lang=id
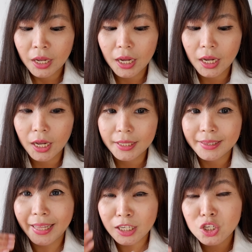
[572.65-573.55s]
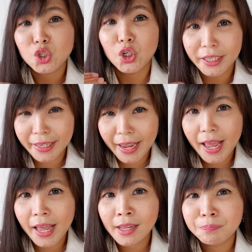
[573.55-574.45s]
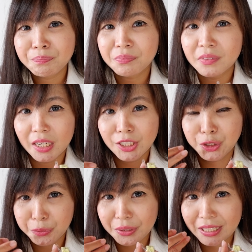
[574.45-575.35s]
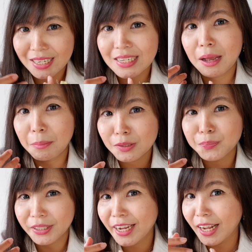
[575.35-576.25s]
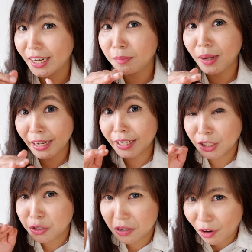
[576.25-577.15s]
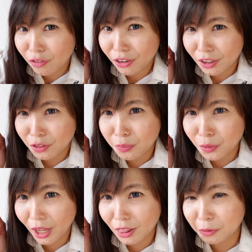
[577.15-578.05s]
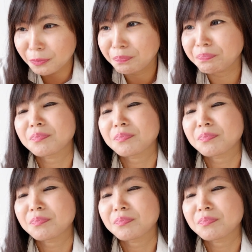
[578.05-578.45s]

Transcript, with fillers: uh, teksturnya dan chewy-nya sama seperti kalian makan keju craft yang ditumpuk itu